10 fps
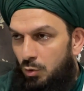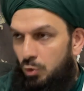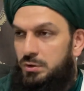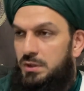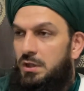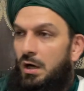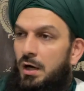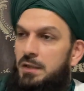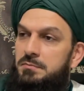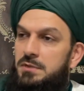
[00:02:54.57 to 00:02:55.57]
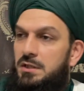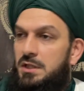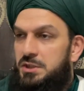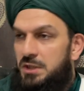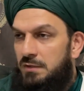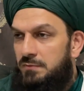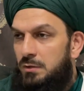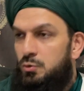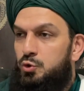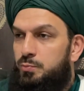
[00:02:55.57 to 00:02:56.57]
Öteki alim diye geçinen
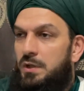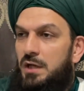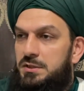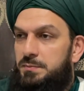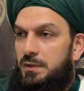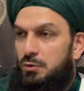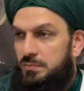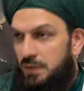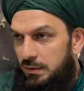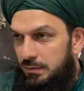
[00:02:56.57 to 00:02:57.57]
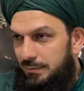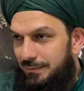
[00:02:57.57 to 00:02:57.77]
var. Yüz bin hadis bilirim der.